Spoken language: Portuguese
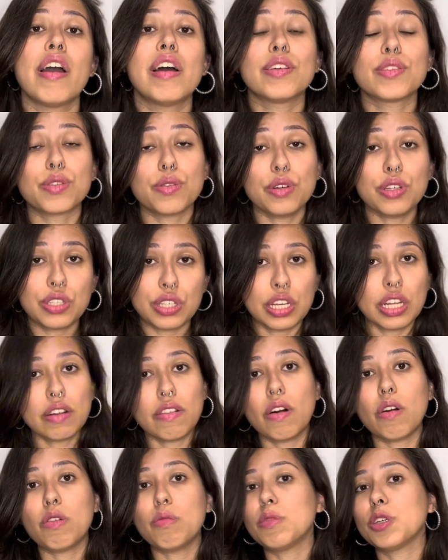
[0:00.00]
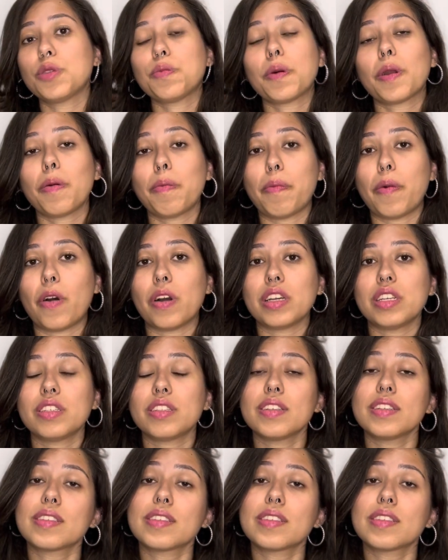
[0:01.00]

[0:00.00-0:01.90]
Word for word: surgiram algumas propostas,